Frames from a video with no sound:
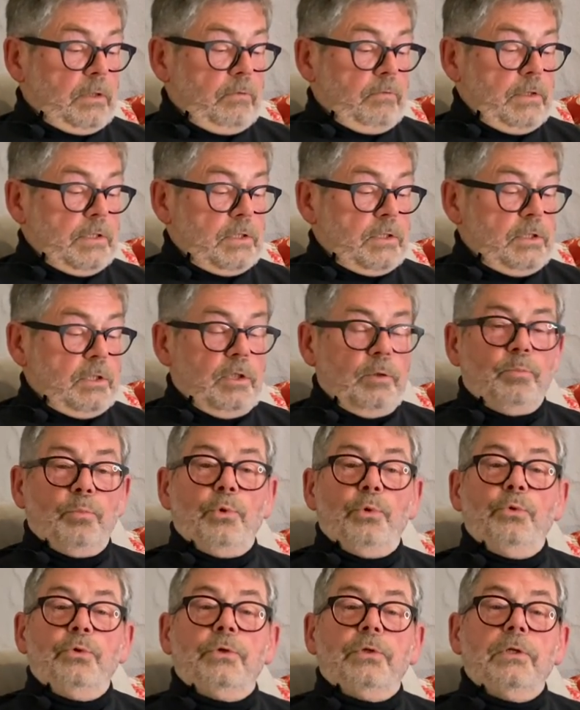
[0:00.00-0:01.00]
wie sich die
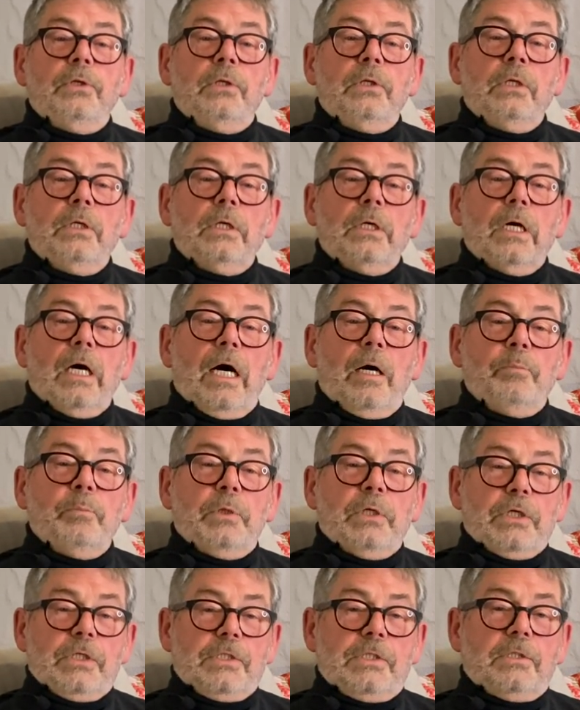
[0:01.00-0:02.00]
Blüten am
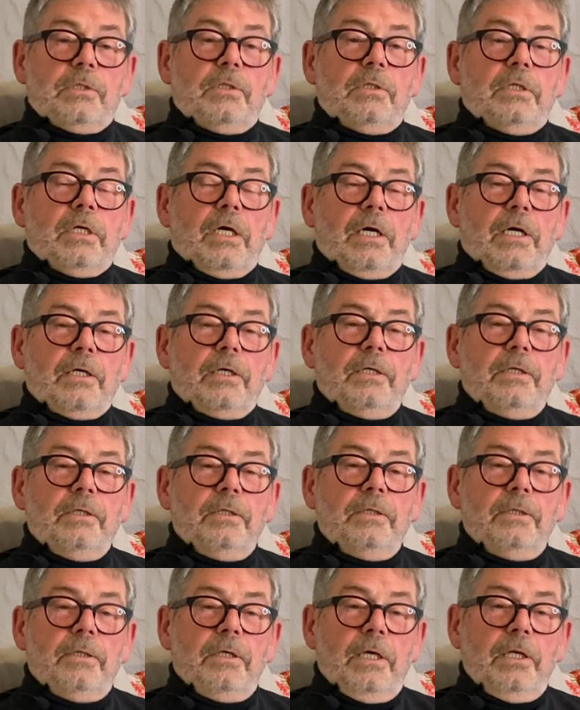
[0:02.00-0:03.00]
Christtag
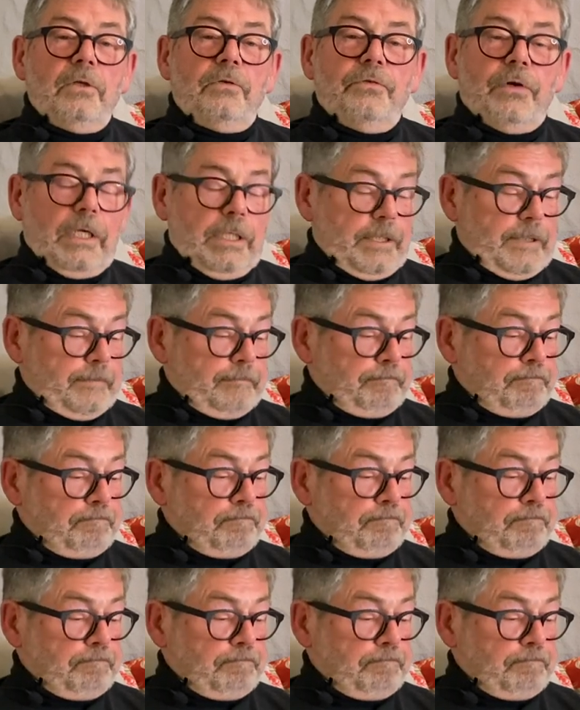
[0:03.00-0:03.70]
entfalten.